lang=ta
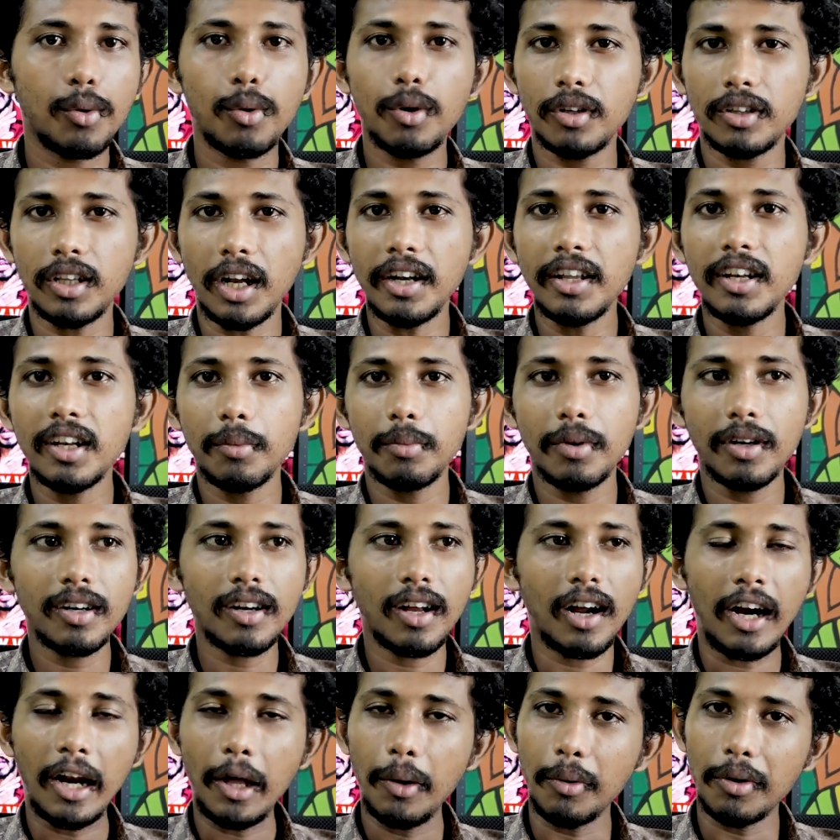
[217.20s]
ஒரு தனிநபர்
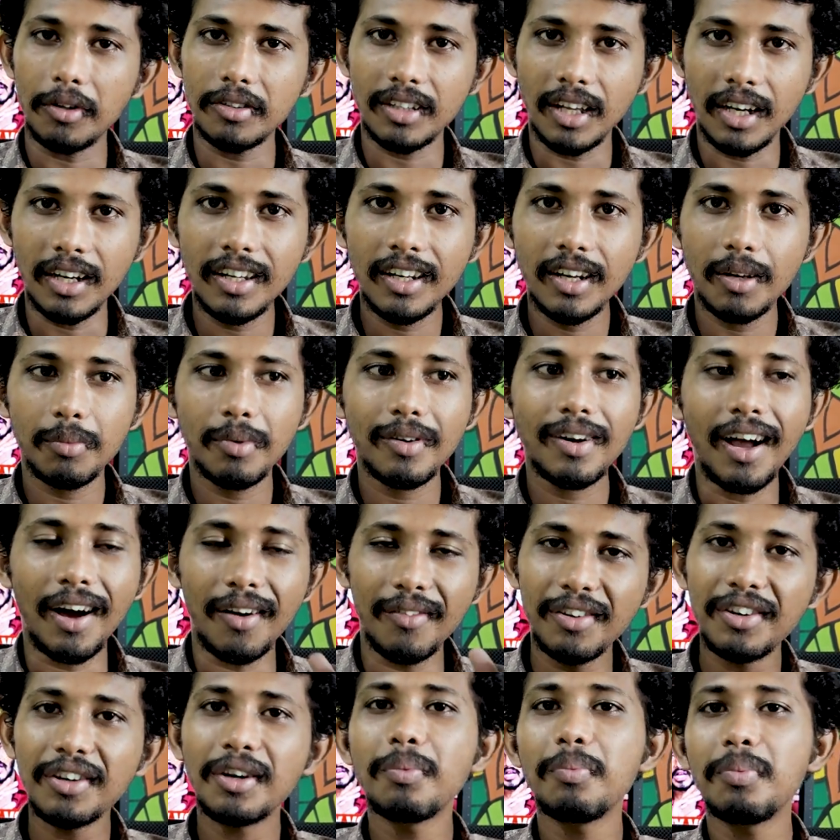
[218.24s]
ஆனால் ஒரு தனிநபர்
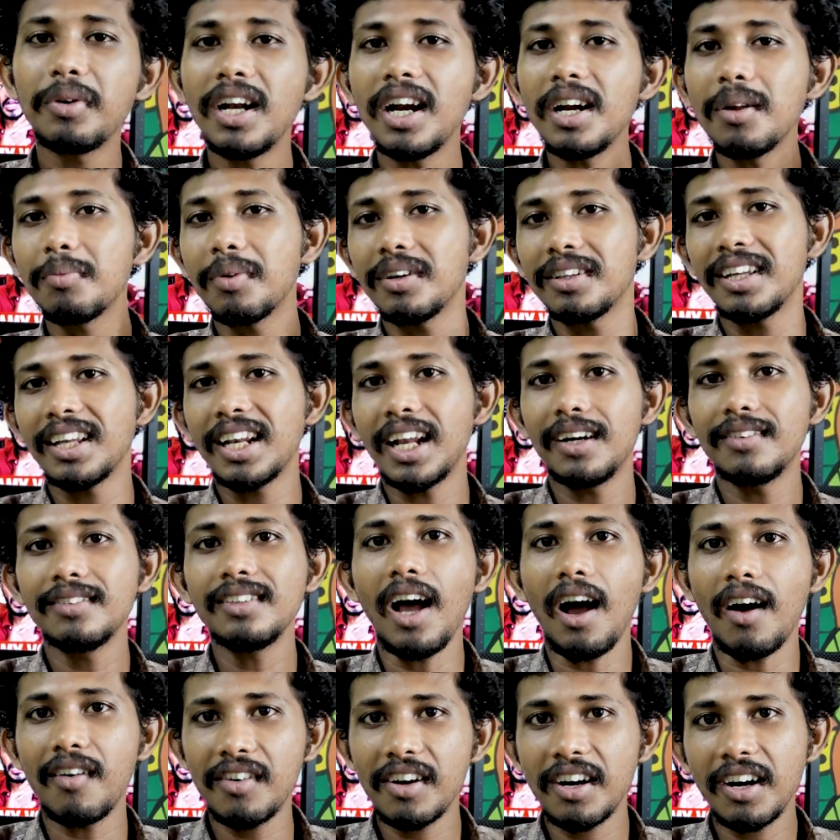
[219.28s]
அவருக்கு பின்னாடி பார்த்தீங்கன்னா
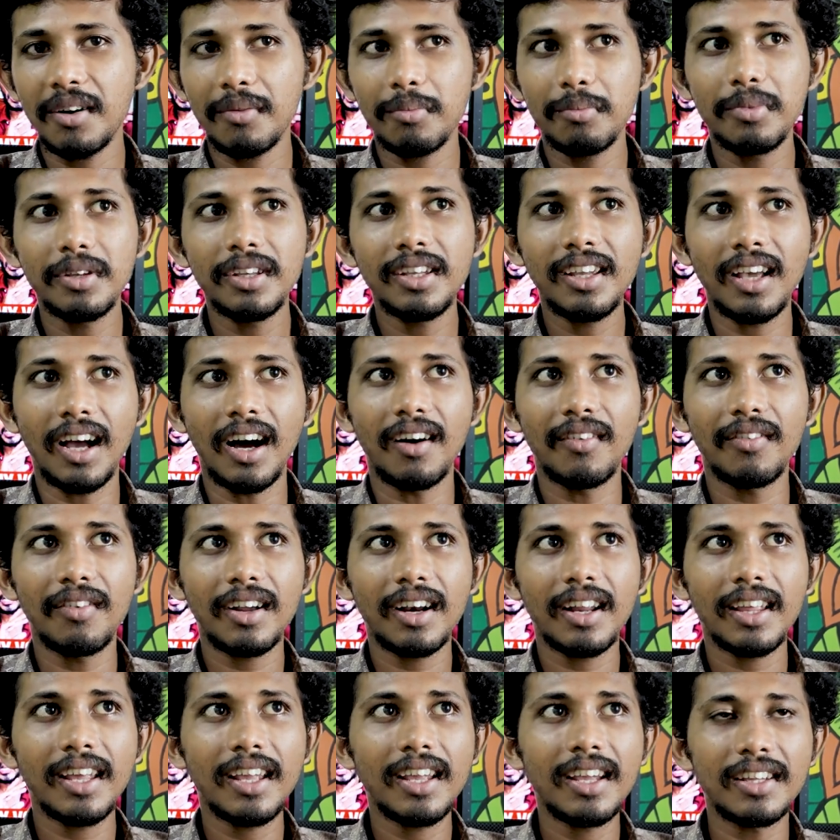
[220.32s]
வந்து அவரை நம்பி
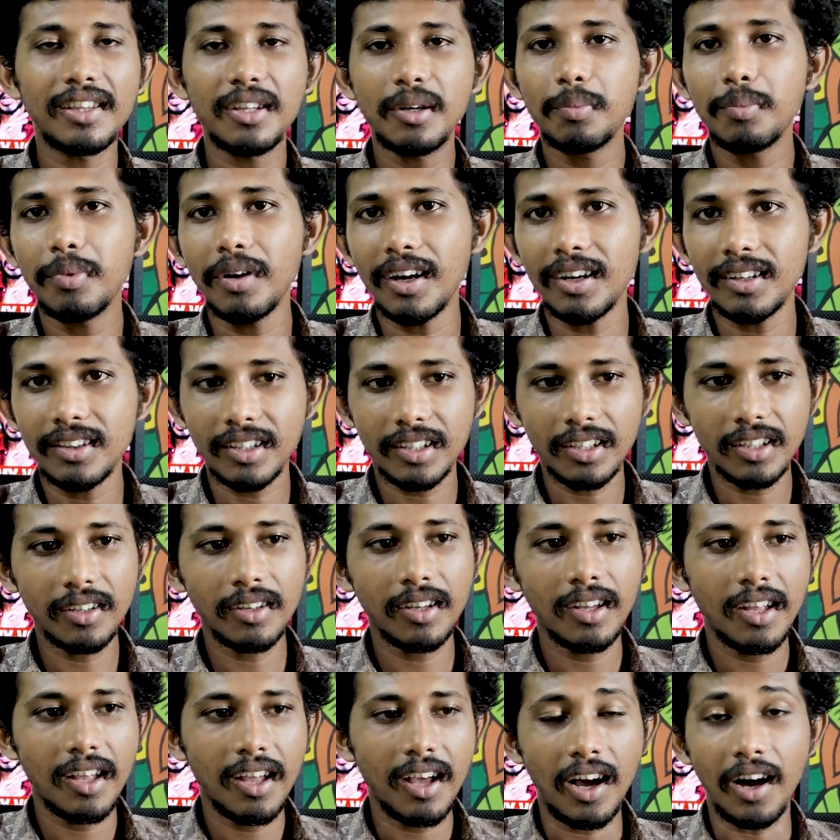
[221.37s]
அவரையே எதிர்பார்த்து
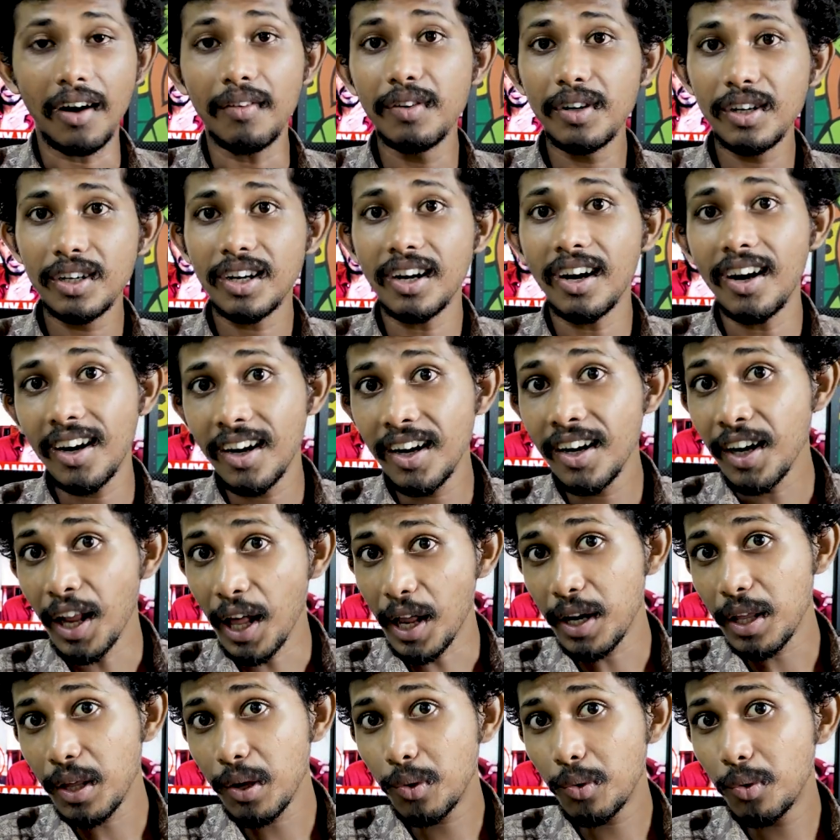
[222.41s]
அவருக்காக
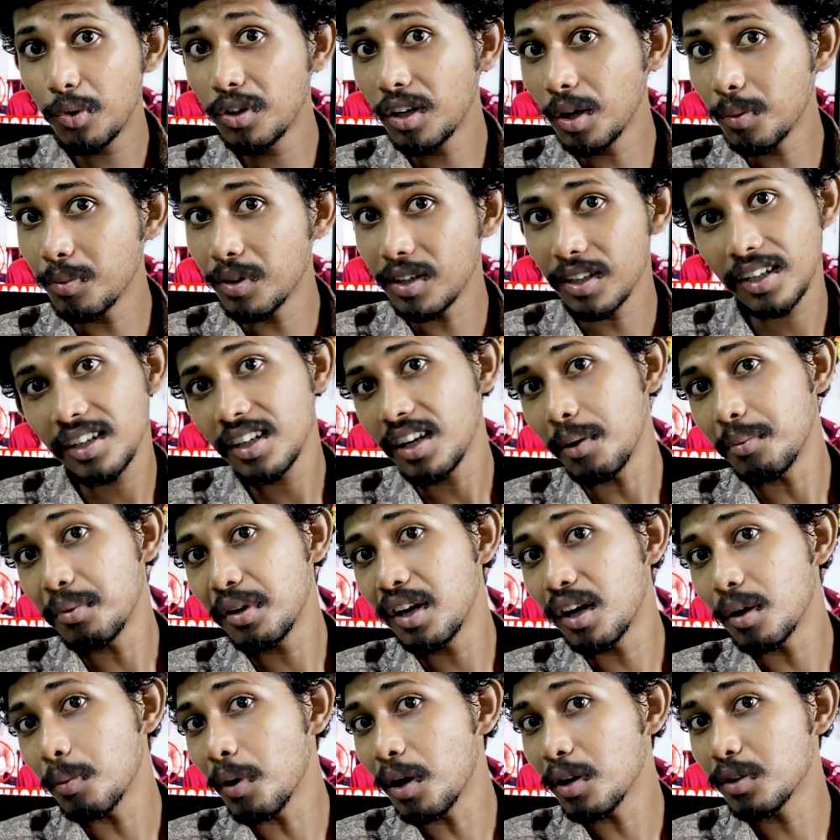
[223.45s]
நிறைய கூட்டம் இருக்குது
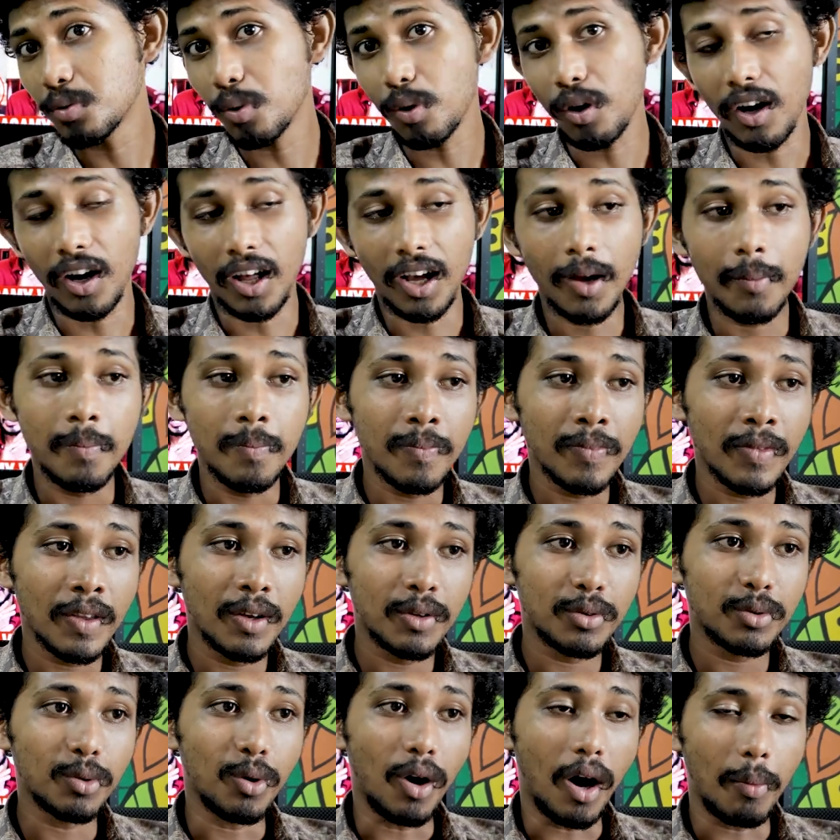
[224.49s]
அப்படின்ற மாதிரி சொல்லலாம்
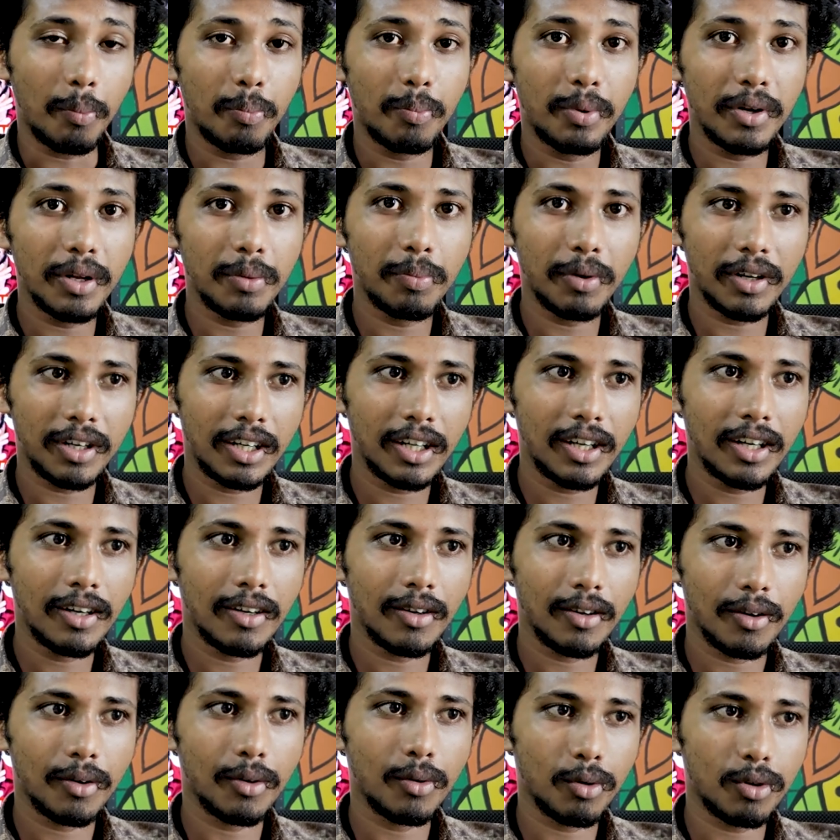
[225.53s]
ஸோ அப்படிப்பட்ட
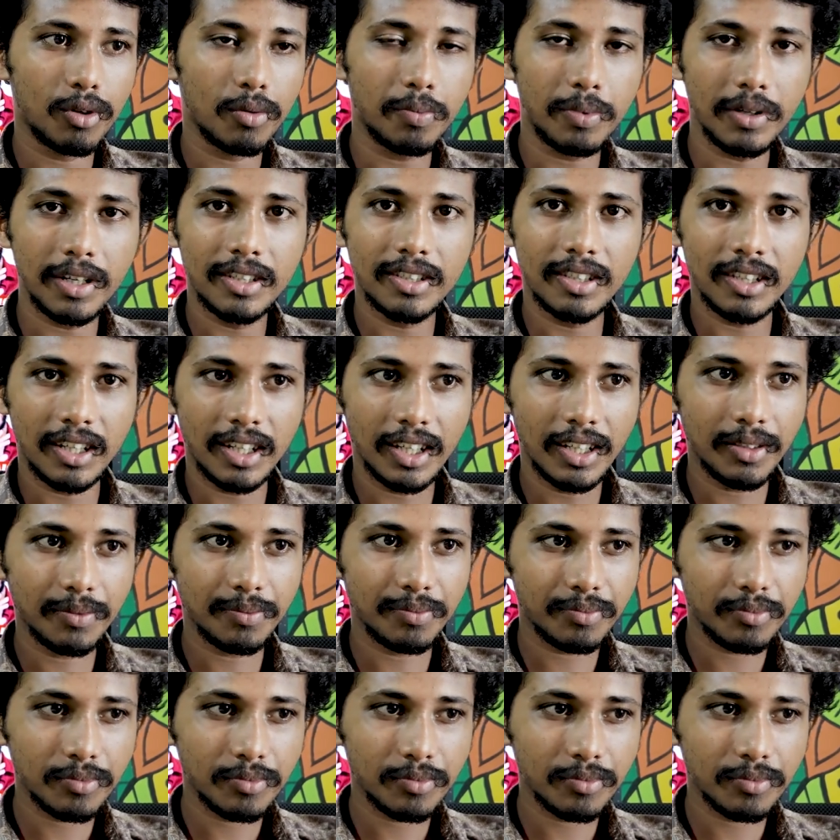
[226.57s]
ஒரு பர்சனை